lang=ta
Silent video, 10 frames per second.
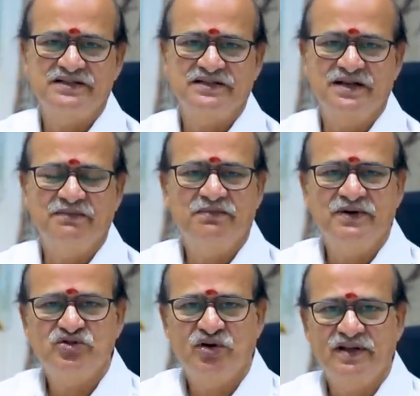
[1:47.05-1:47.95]
நட்சத்திரம்
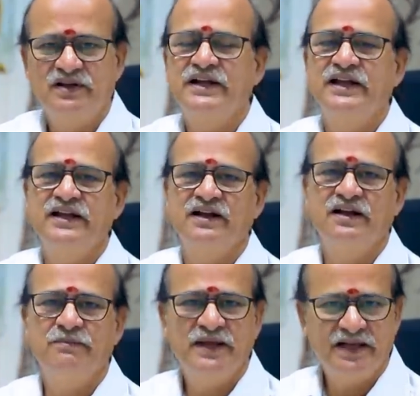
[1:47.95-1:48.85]
எப்படி சொல்கிறதுன்னு
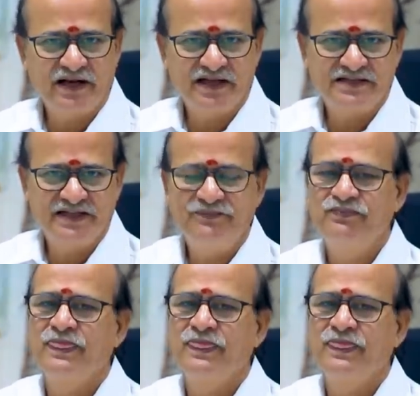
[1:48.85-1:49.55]
கேட்டிங்கன்னா மீனராசி